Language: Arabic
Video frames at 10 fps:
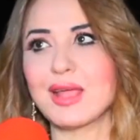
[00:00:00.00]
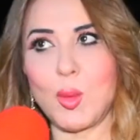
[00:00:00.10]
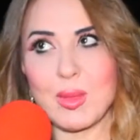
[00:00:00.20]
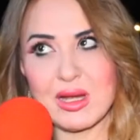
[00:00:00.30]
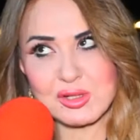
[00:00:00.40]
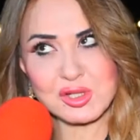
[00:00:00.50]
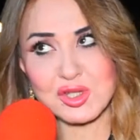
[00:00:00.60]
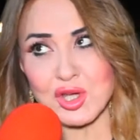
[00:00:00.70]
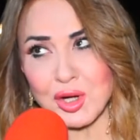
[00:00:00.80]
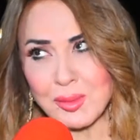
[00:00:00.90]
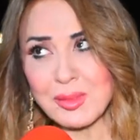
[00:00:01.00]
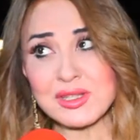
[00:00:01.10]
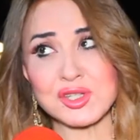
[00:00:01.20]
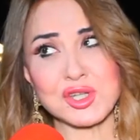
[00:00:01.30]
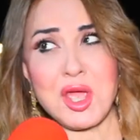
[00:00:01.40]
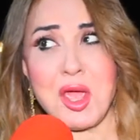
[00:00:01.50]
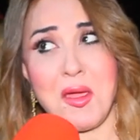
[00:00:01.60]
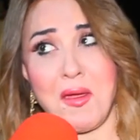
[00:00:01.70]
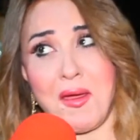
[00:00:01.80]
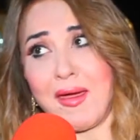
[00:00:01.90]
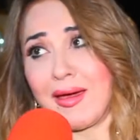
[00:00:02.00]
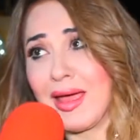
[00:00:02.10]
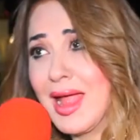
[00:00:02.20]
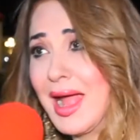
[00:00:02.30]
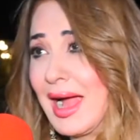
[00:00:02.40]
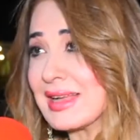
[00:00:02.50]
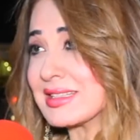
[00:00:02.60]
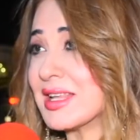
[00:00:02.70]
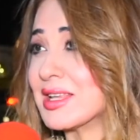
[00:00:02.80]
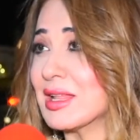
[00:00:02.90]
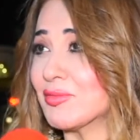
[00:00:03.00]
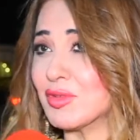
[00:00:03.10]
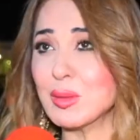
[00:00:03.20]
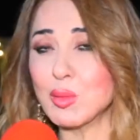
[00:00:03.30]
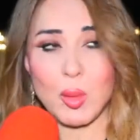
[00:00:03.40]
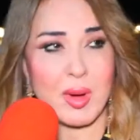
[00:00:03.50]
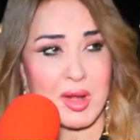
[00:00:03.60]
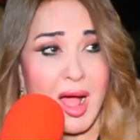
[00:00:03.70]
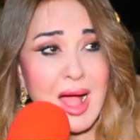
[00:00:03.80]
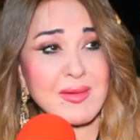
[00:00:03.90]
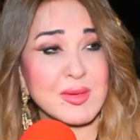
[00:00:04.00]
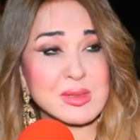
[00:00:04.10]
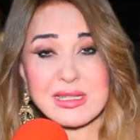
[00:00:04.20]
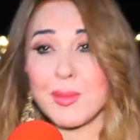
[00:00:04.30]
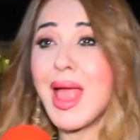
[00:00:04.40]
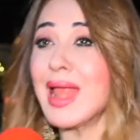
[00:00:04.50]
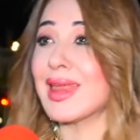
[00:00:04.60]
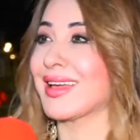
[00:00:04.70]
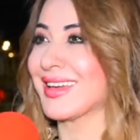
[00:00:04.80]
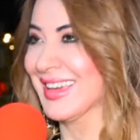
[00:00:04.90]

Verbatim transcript: ده من شرم أيوة، الشيخ أيوة حسيت كده في مباراه الزمالك